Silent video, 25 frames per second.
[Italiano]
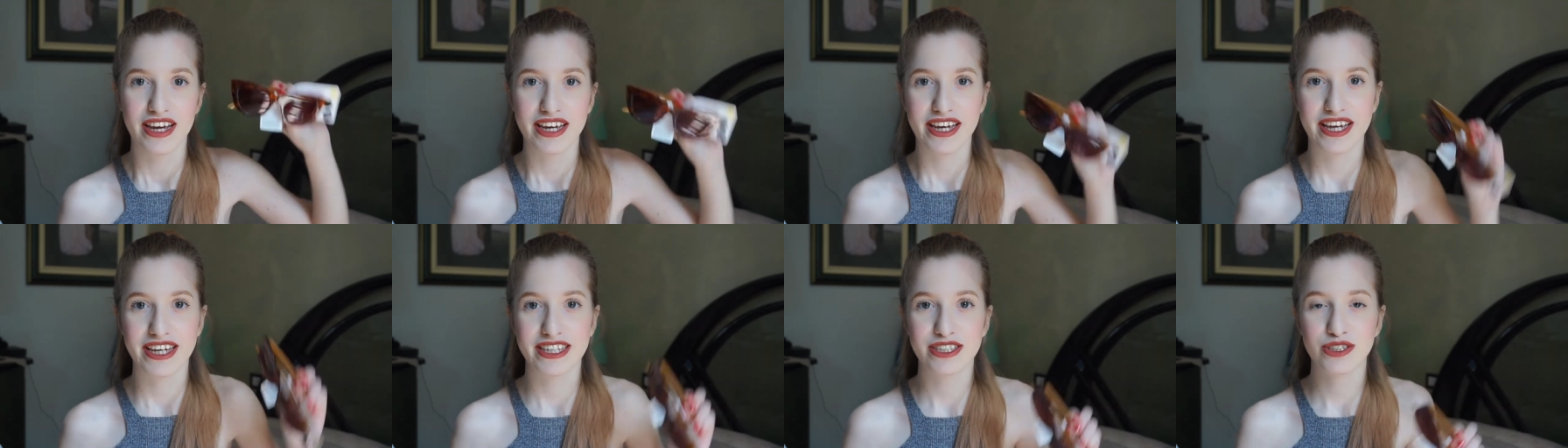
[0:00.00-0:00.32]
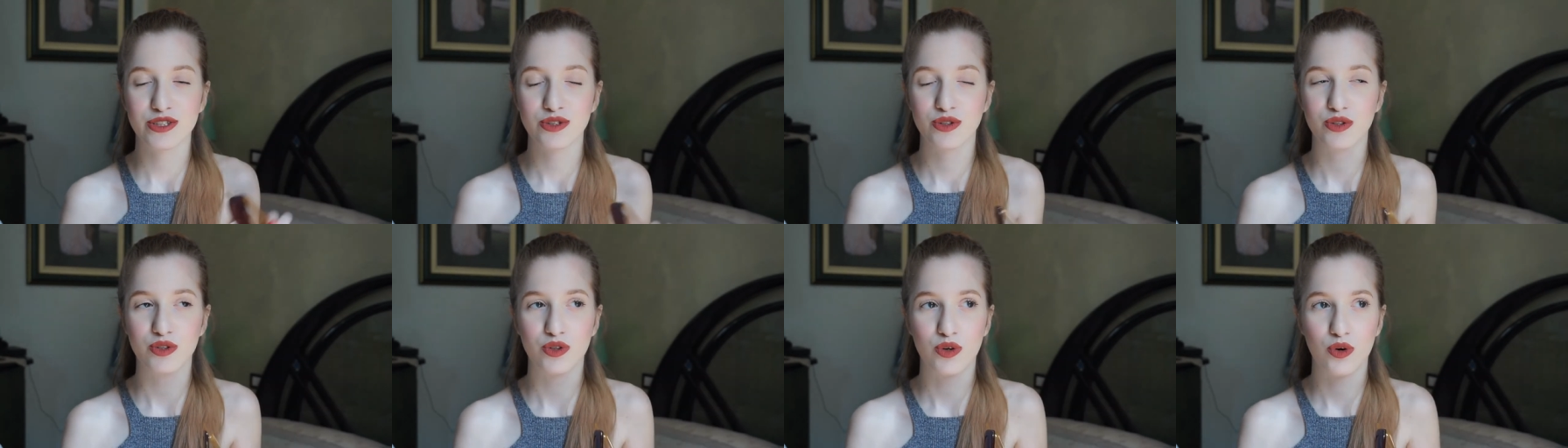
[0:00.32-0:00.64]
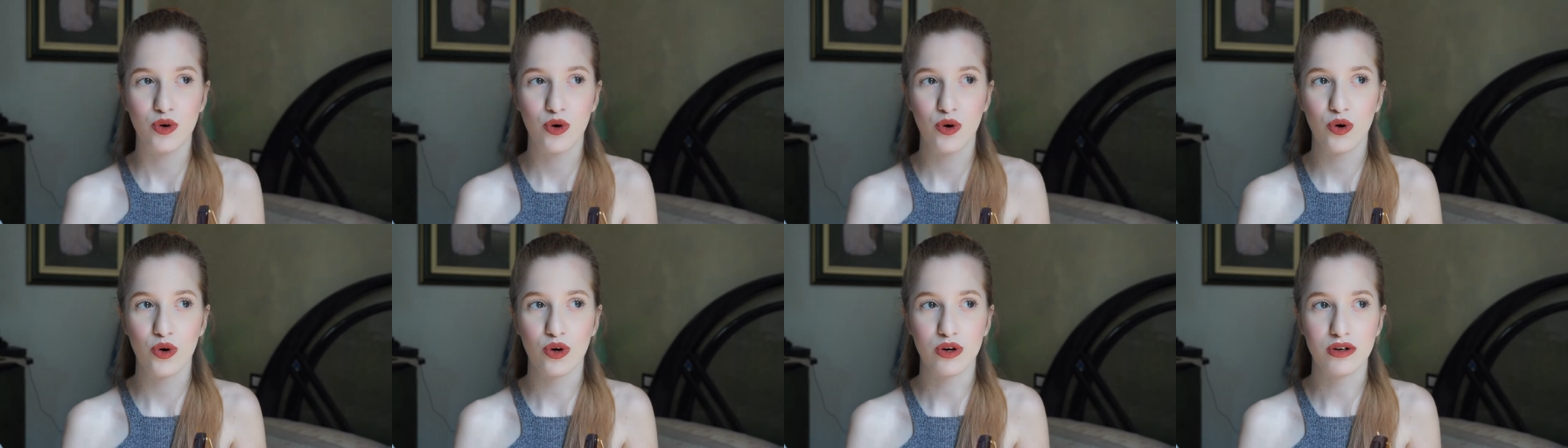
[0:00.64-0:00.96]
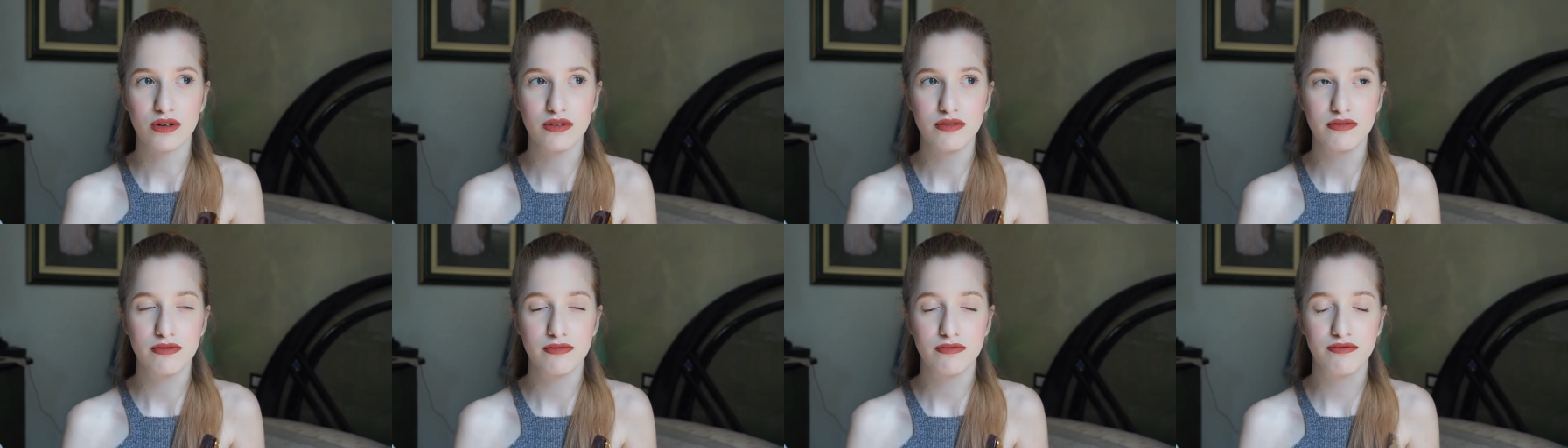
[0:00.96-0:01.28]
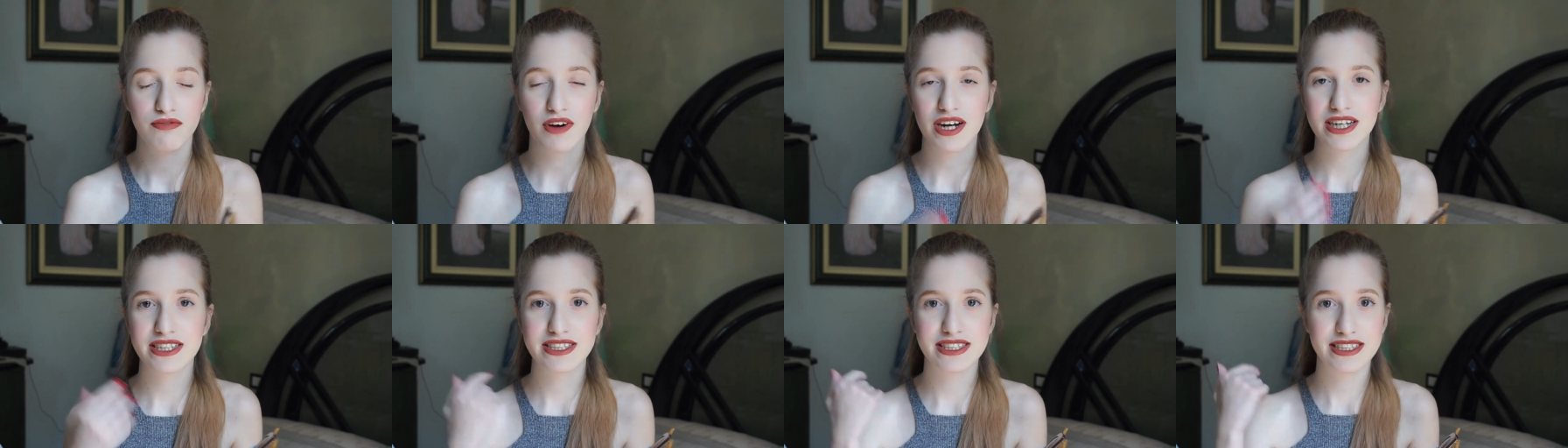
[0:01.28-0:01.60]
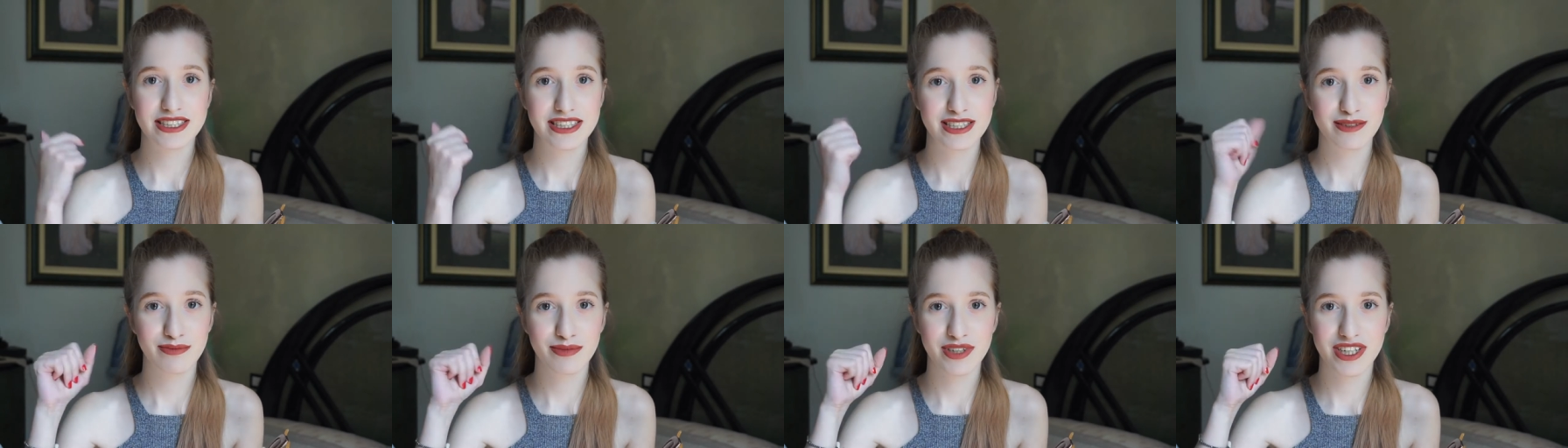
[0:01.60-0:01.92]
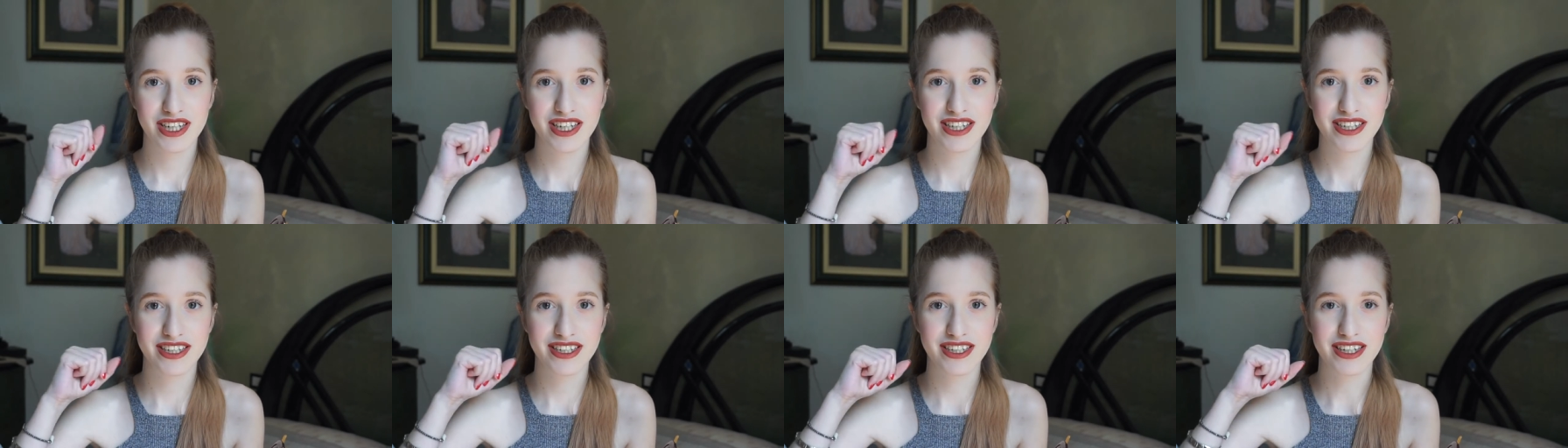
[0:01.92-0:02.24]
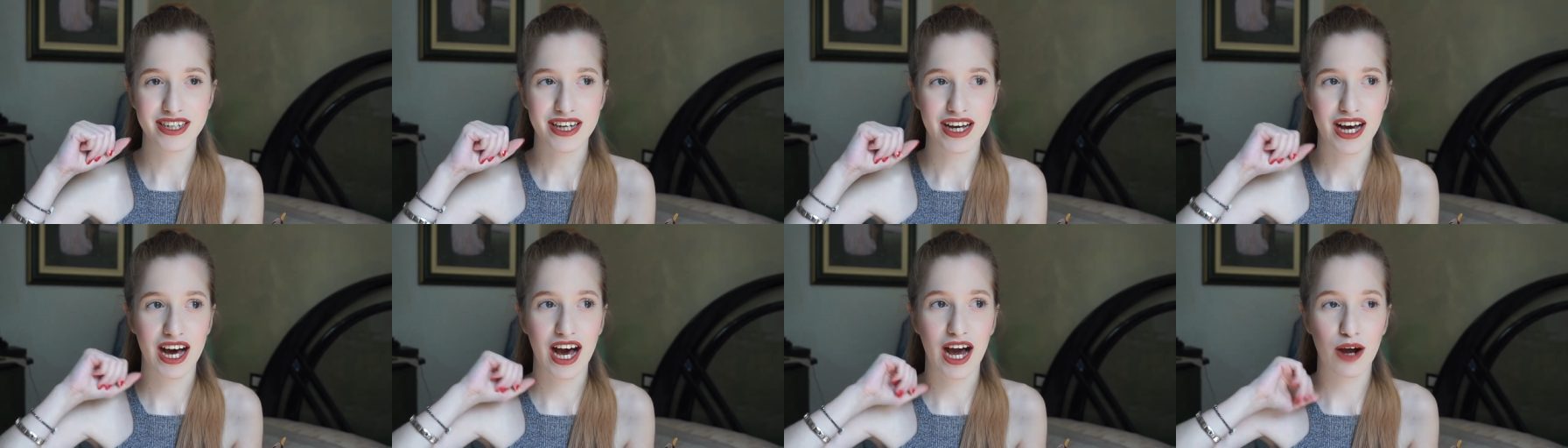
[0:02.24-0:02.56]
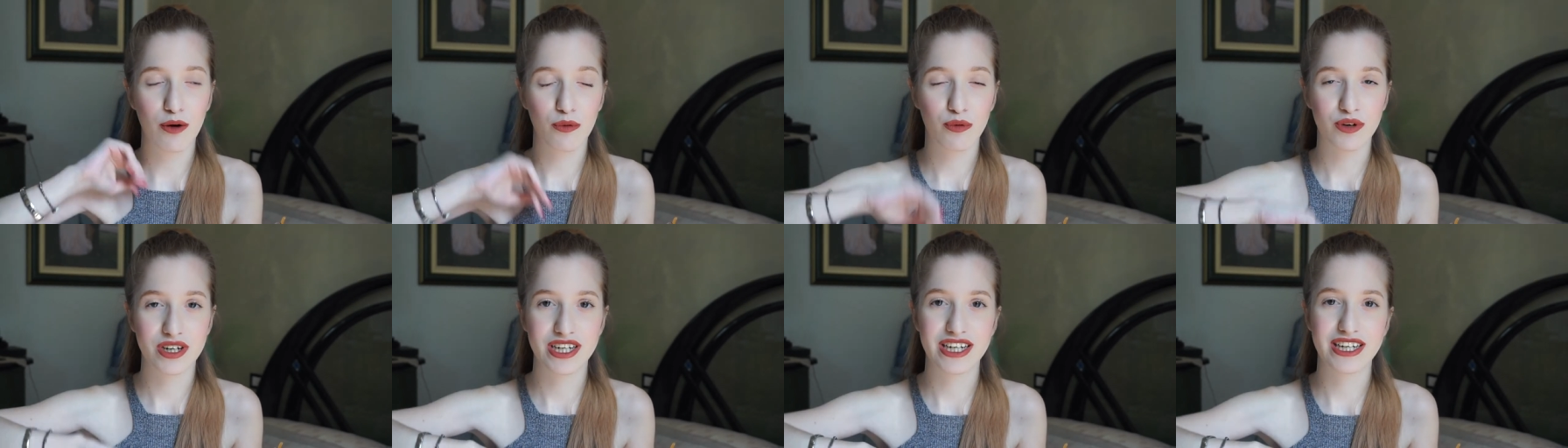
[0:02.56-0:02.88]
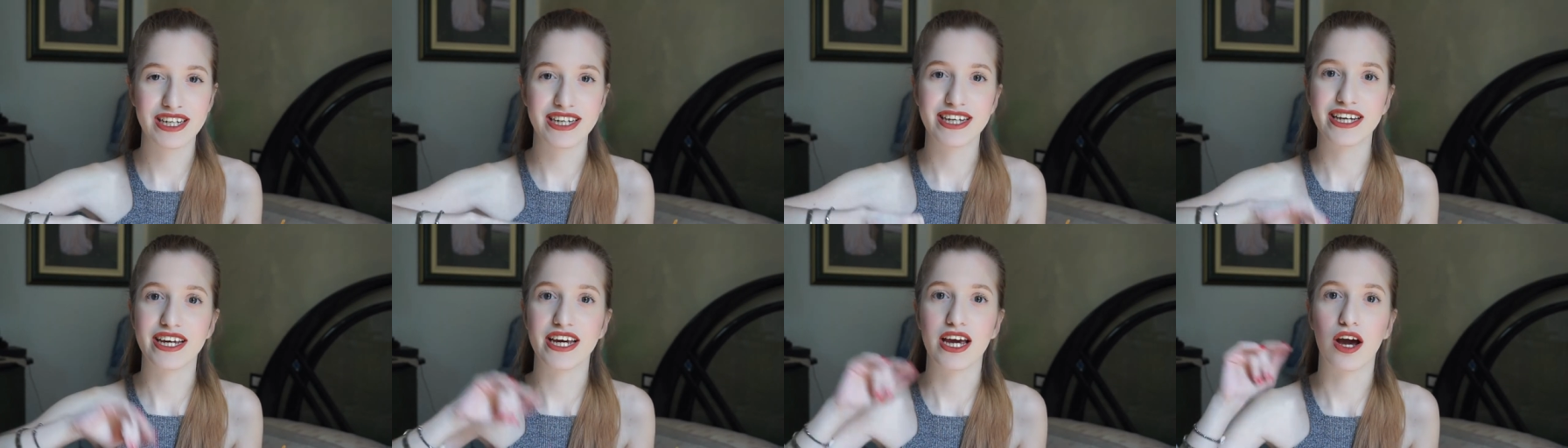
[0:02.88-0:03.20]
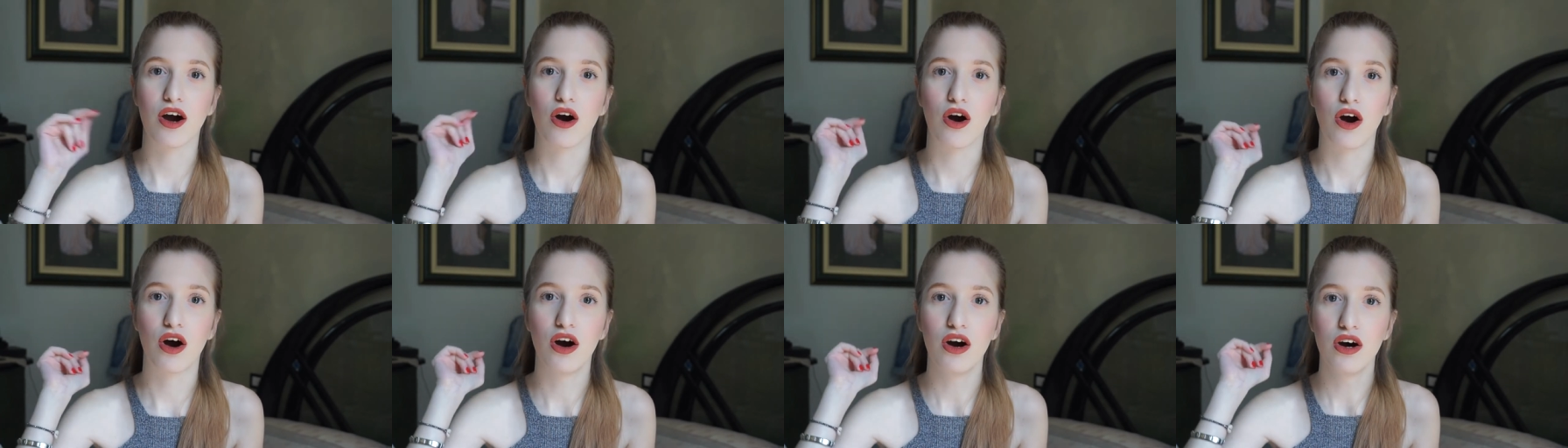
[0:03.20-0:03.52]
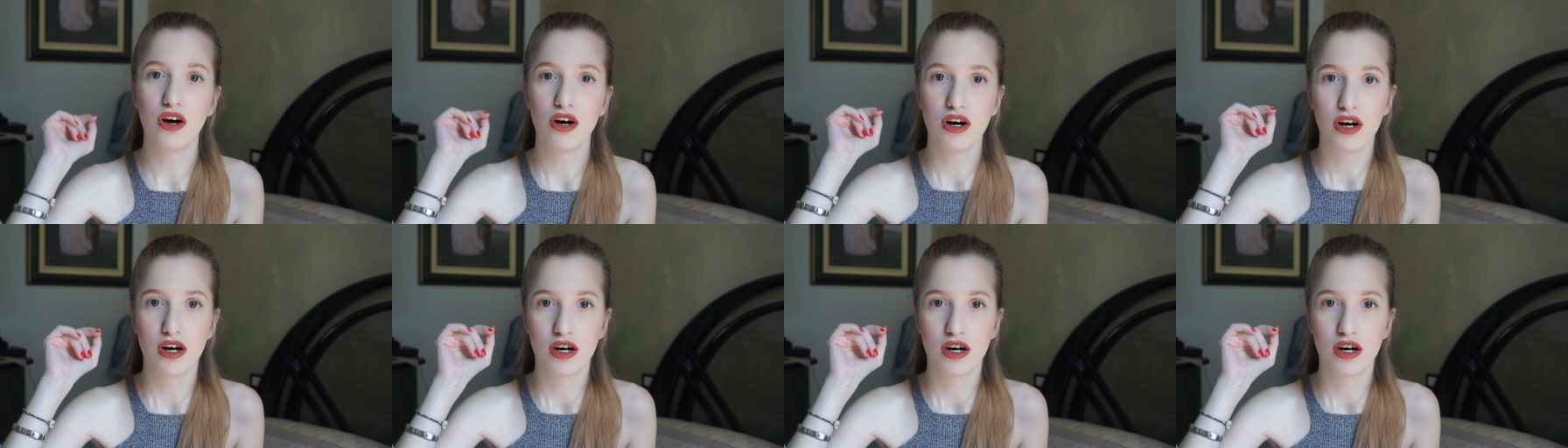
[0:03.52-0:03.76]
che sono um, ehm, facsimili a quelli che ho